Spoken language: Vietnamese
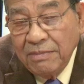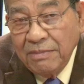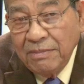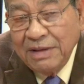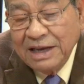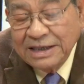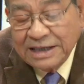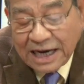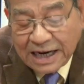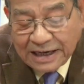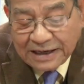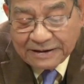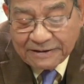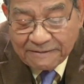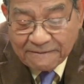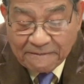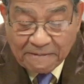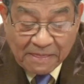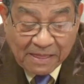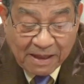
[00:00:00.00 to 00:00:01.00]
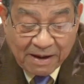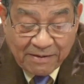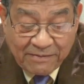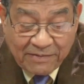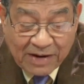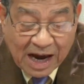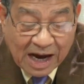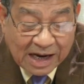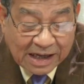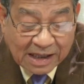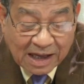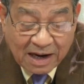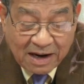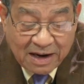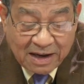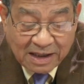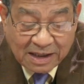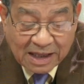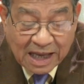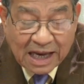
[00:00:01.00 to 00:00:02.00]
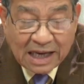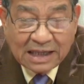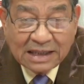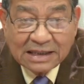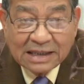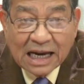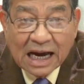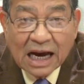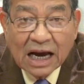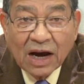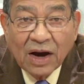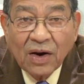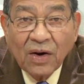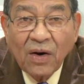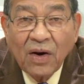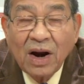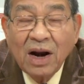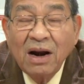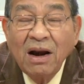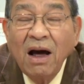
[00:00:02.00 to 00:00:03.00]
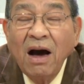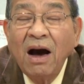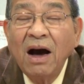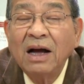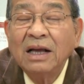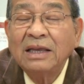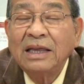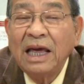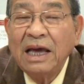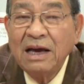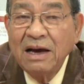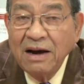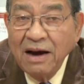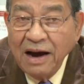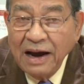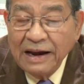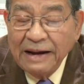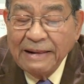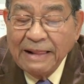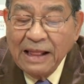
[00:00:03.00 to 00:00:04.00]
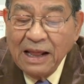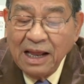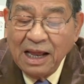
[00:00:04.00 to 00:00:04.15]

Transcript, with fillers: bị chết và người ta ước tính rằng có nửa tỷ người